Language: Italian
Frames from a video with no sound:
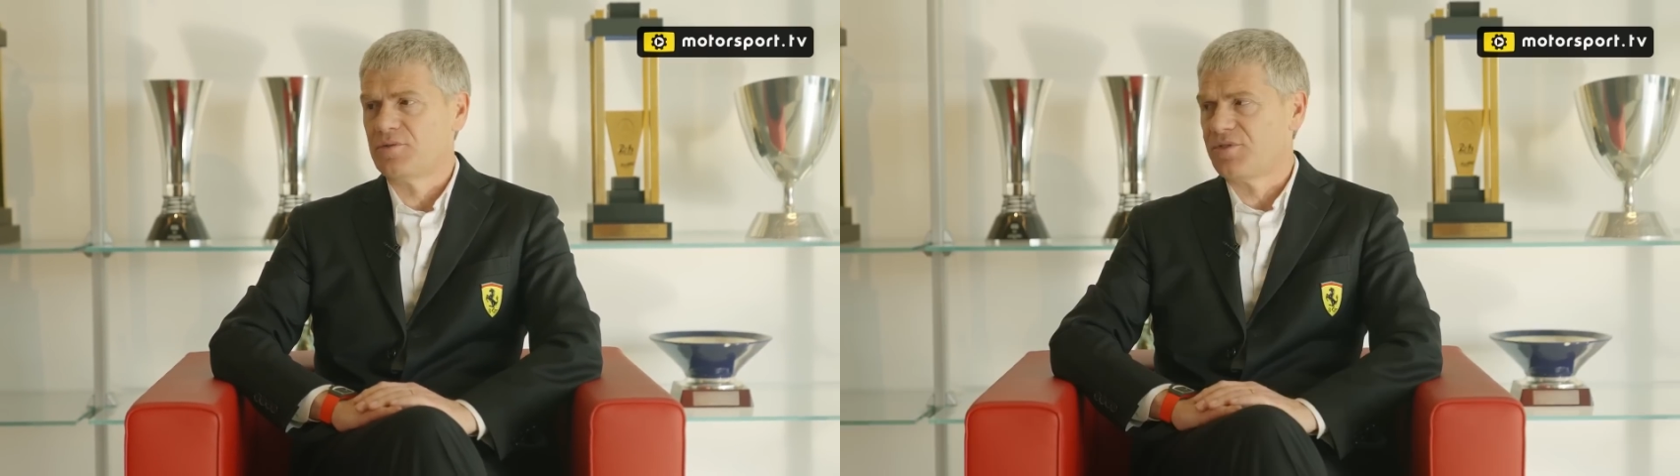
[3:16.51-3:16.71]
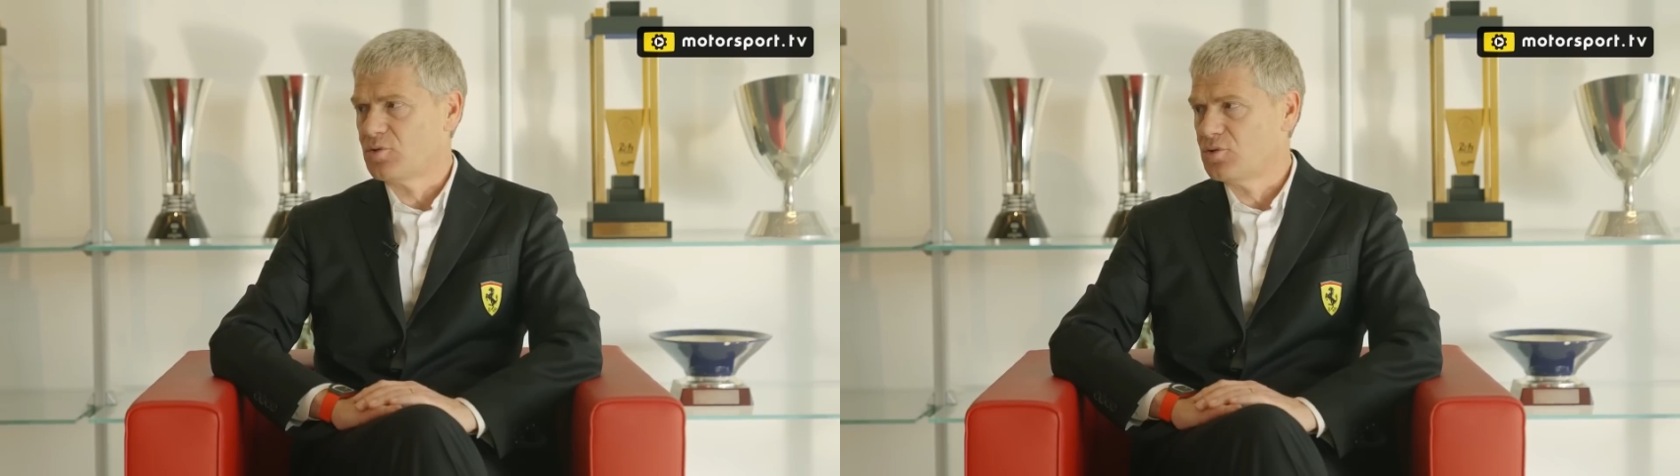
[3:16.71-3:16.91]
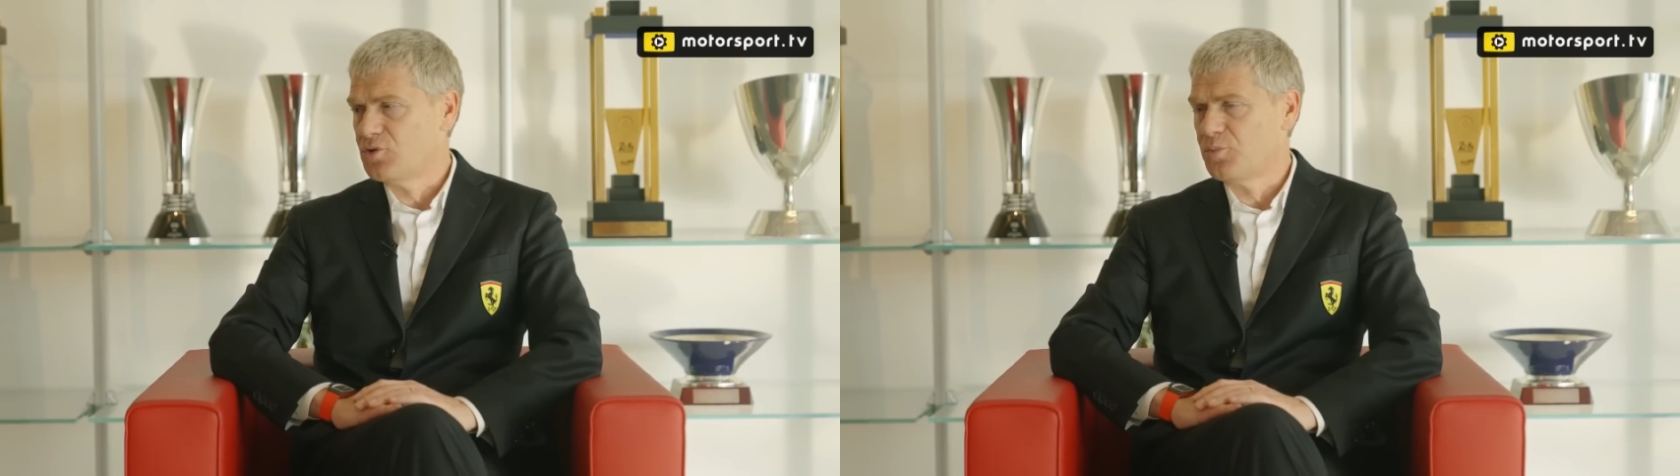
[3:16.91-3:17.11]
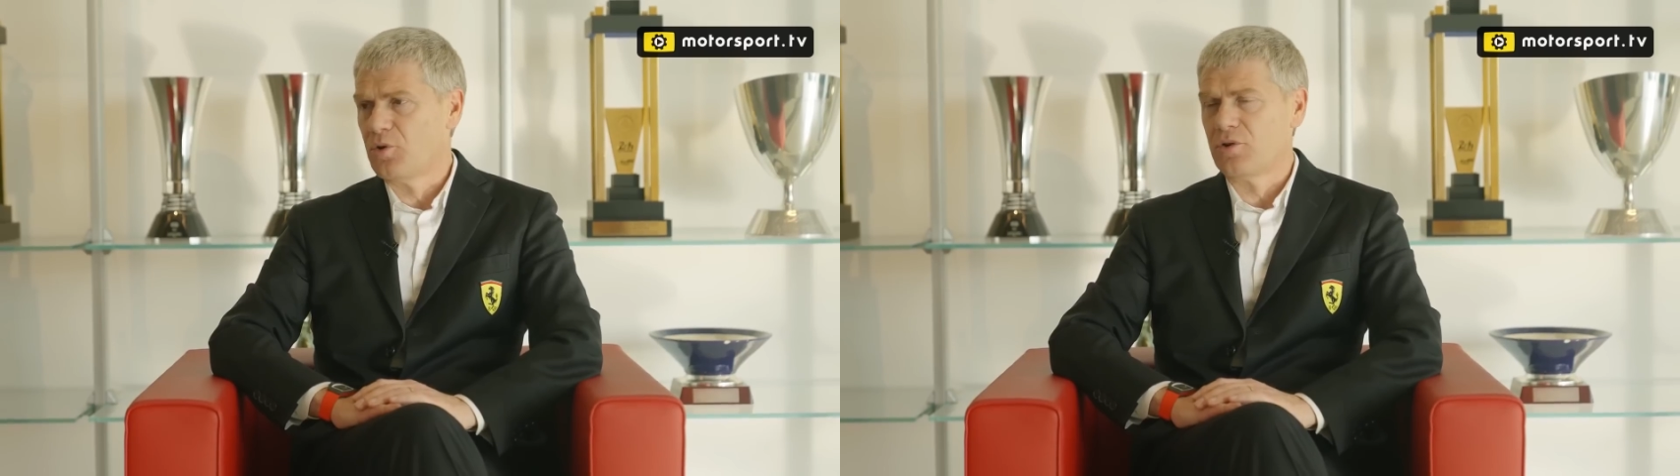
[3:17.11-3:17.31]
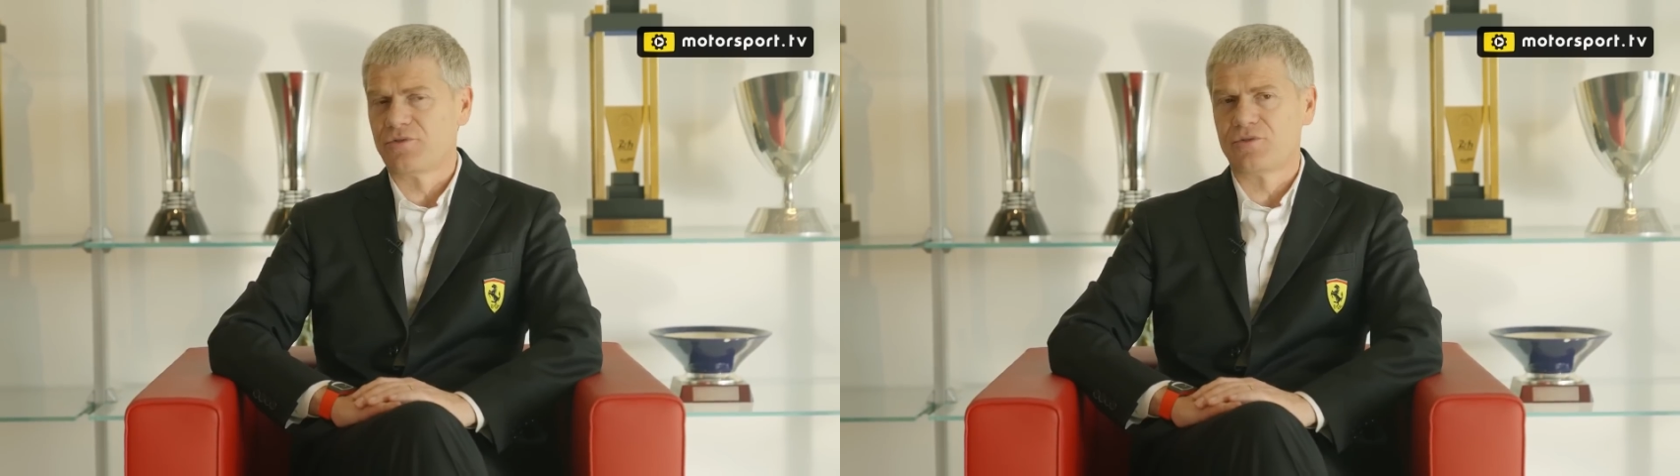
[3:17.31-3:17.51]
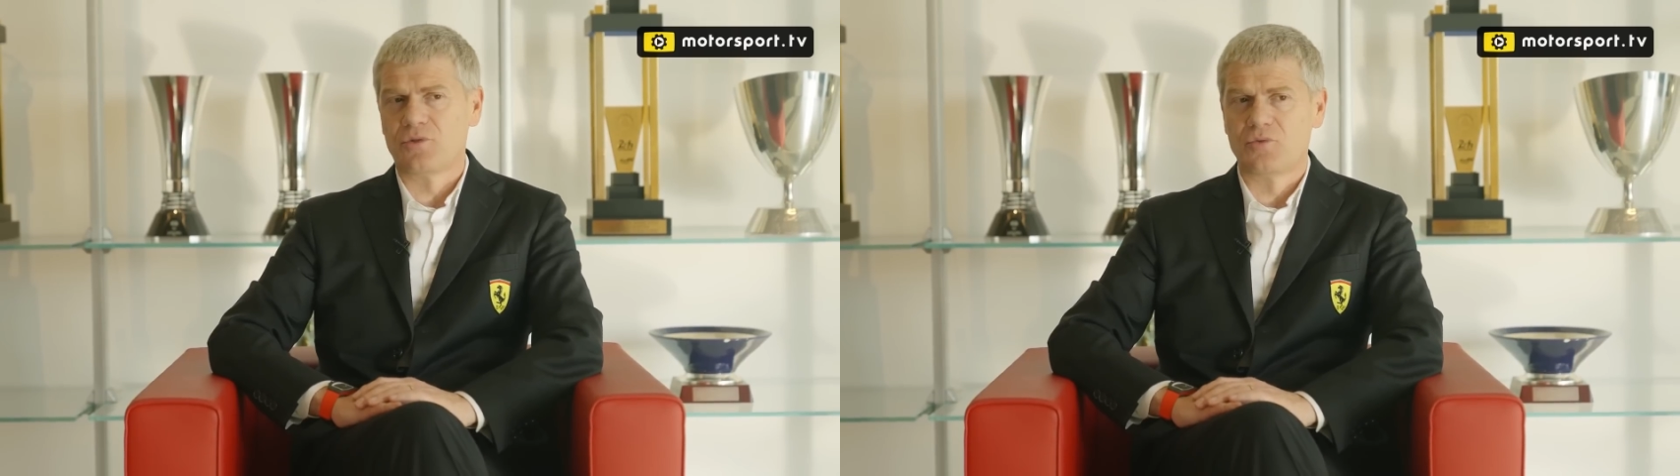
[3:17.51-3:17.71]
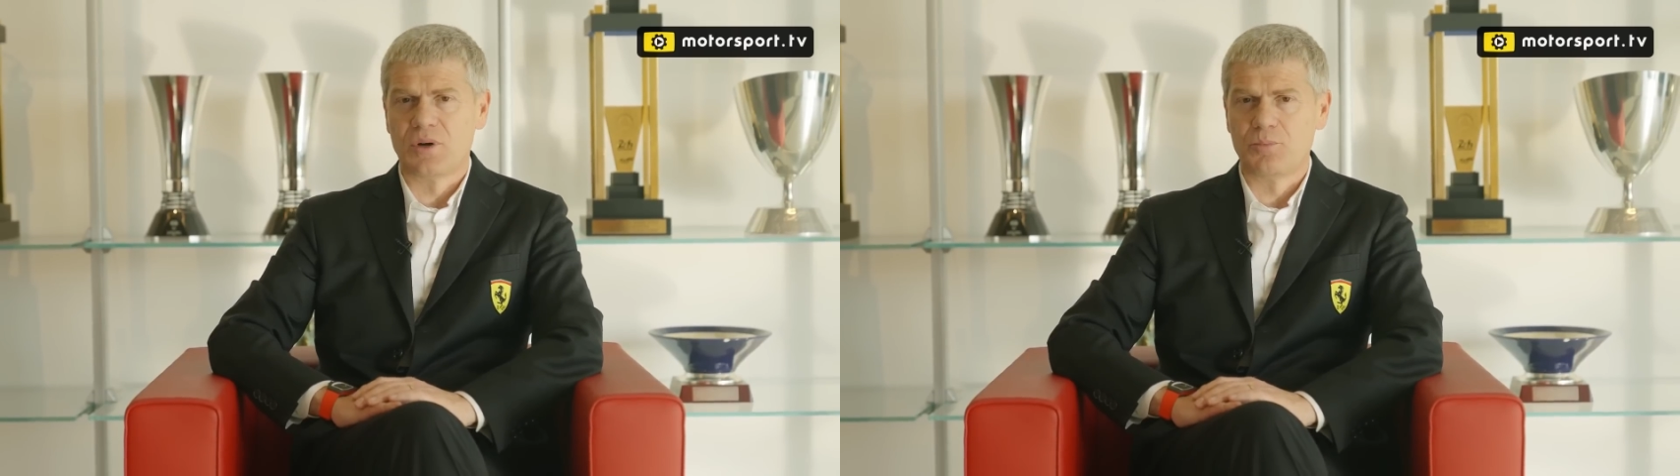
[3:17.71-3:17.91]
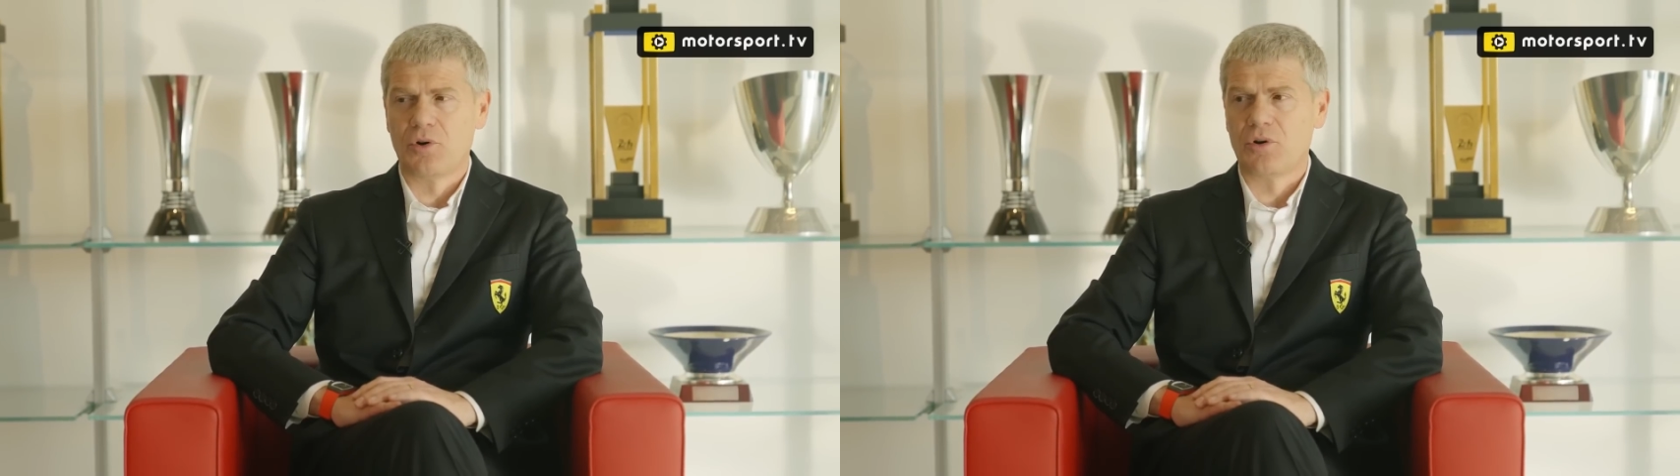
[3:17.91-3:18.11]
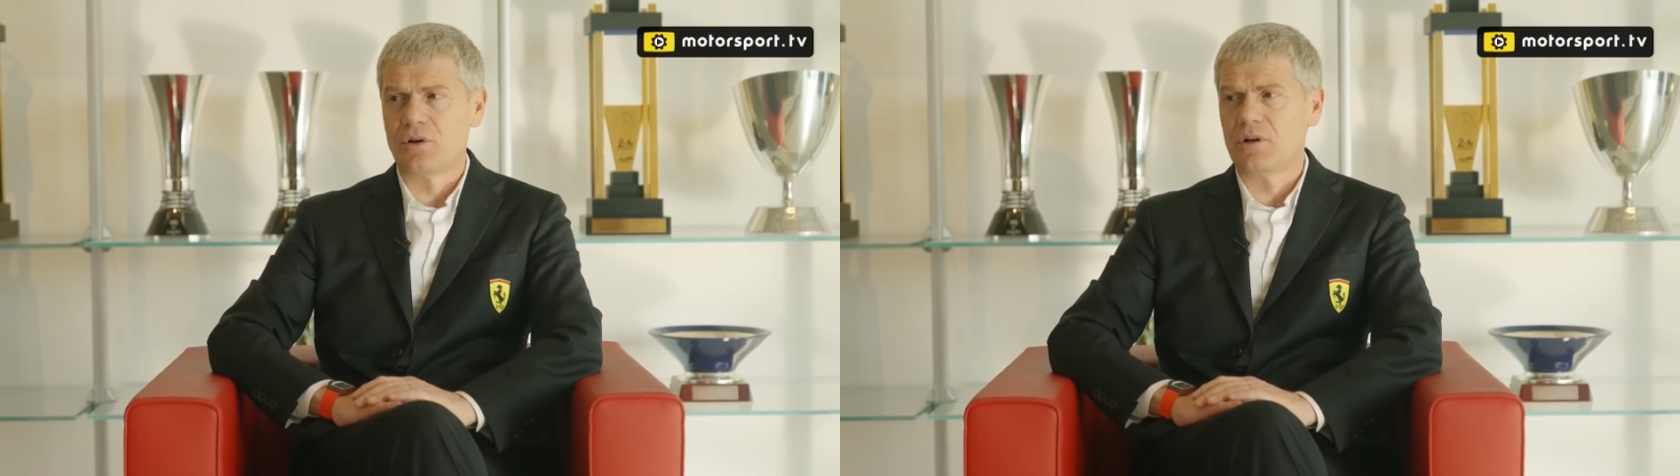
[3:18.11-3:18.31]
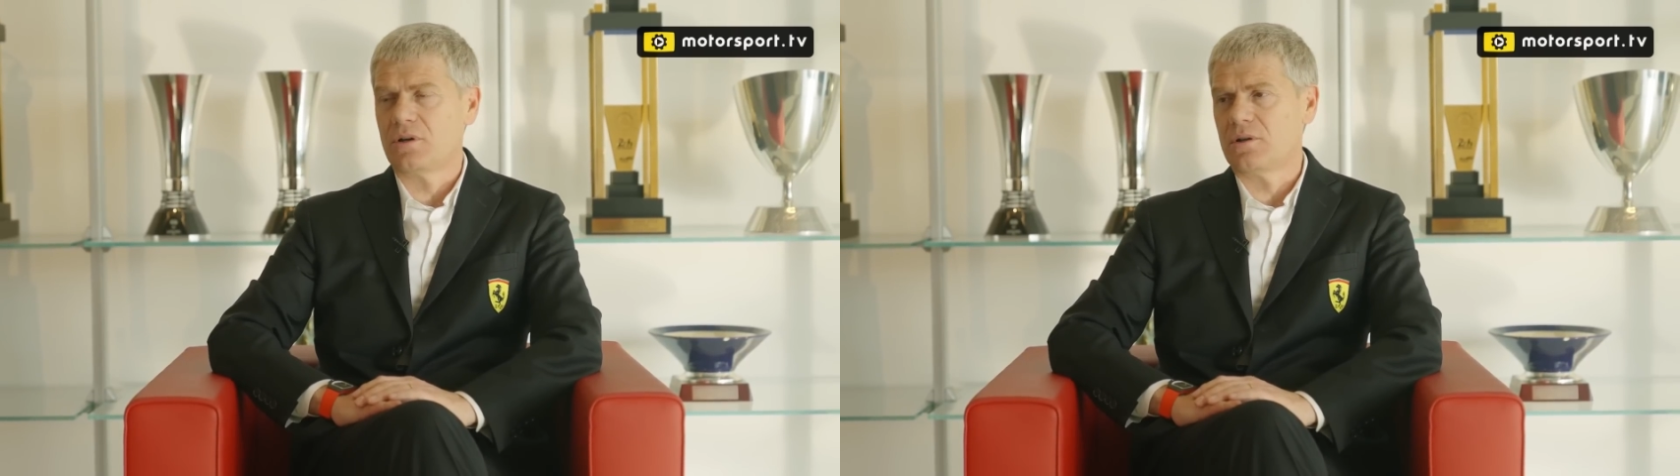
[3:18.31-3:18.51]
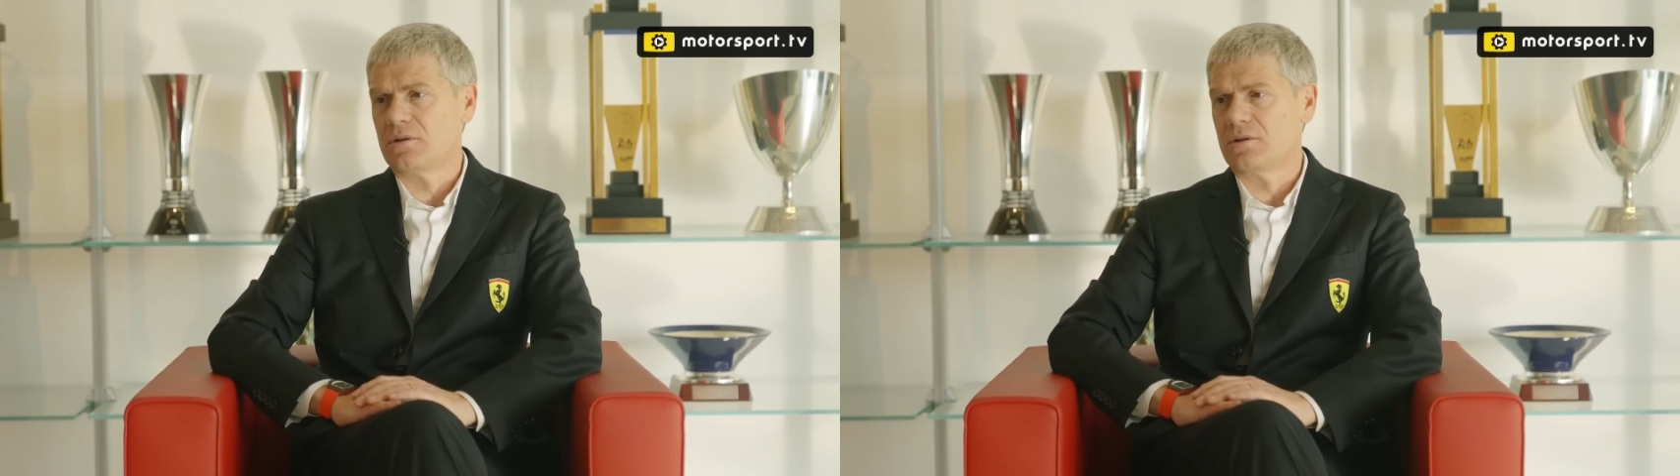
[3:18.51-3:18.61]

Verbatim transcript: un secondo posto, una pole,